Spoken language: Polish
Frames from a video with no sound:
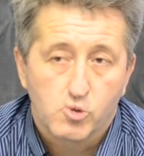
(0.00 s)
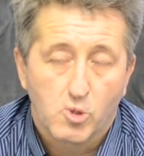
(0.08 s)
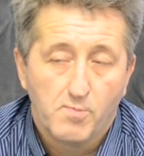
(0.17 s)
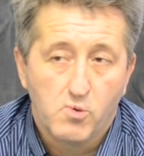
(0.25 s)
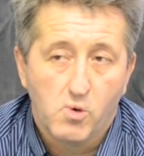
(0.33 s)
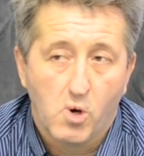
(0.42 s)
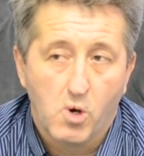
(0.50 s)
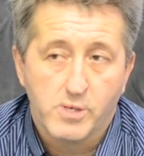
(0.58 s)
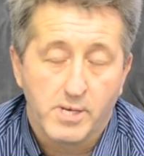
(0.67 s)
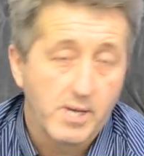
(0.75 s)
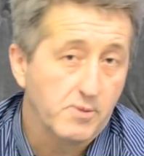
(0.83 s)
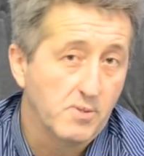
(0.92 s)
to było,
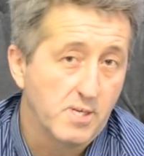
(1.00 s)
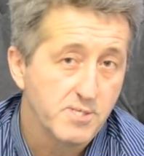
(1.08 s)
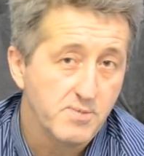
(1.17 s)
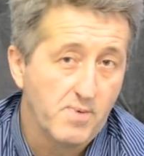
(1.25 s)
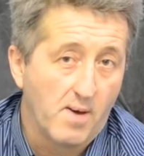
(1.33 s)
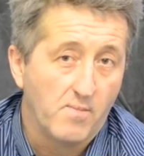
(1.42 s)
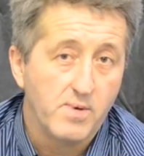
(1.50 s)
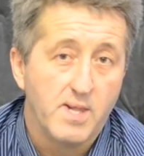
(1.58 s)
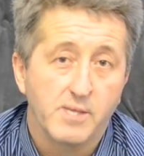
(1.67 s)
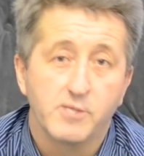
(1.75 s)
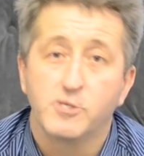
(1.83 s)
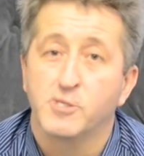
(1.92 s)
jak ja to nazywam,
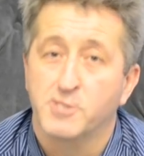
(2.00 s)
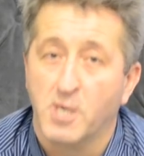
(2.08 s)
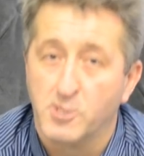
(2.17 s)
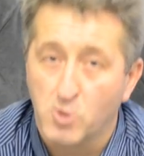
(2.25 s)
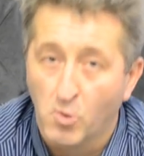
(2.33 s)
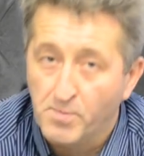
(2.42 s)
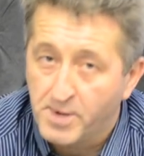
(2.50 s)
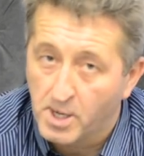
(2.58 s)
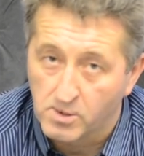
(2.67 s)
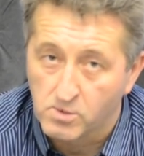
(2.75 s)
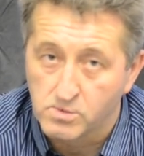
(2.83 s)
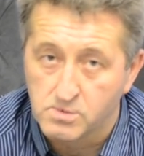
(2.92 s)
wylanie dziecka z
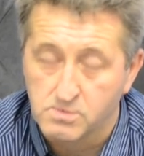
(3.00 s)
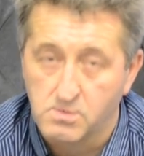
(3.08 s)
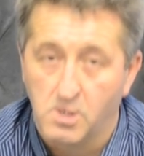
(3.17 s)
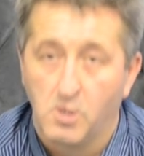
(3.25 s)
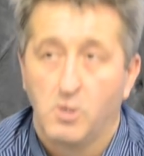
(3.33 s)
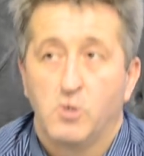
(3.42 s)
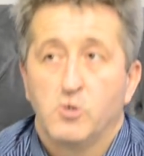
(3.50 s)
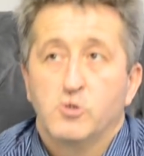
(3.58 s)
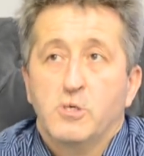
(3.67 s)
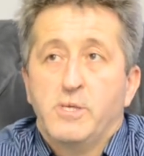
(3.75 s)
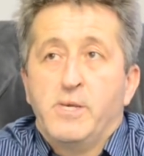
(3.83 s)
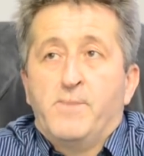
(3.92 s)
kąpielą.
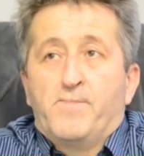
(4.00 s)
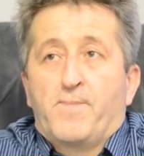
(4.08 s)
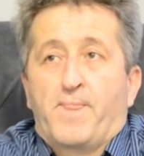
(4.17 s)
Czyli